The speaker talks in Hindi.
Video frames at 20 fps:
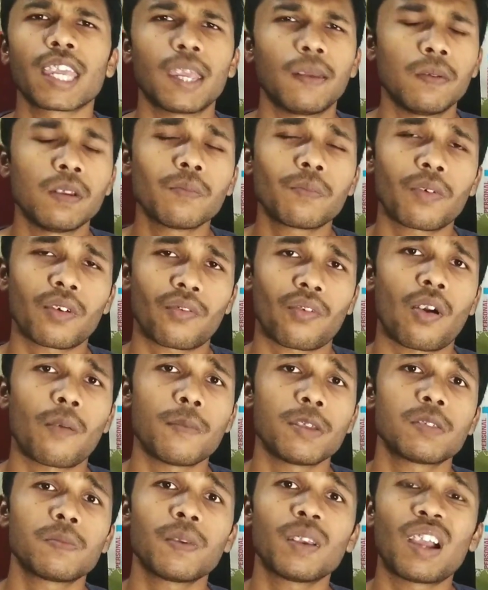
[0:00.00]
गेमिंग
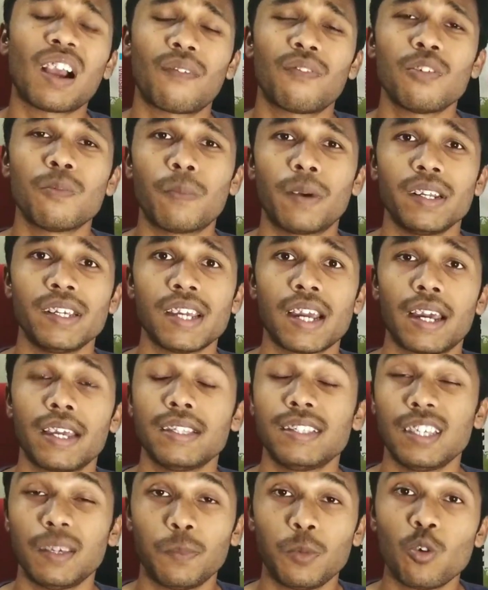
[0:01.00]
परफॉर्मेंस भी काफ़ी बढ़िया है
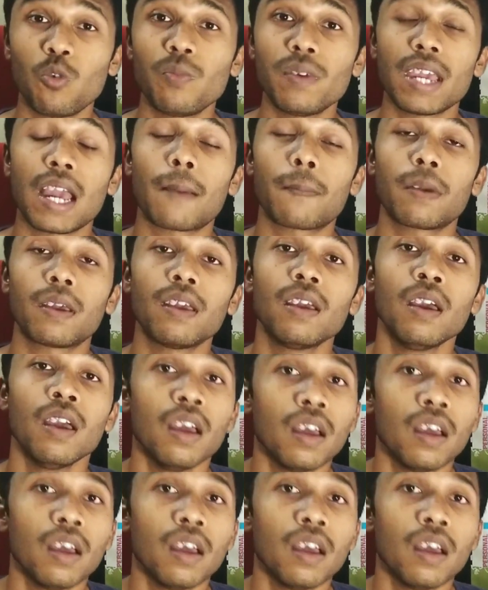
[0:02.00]
जी भी यहाँ पे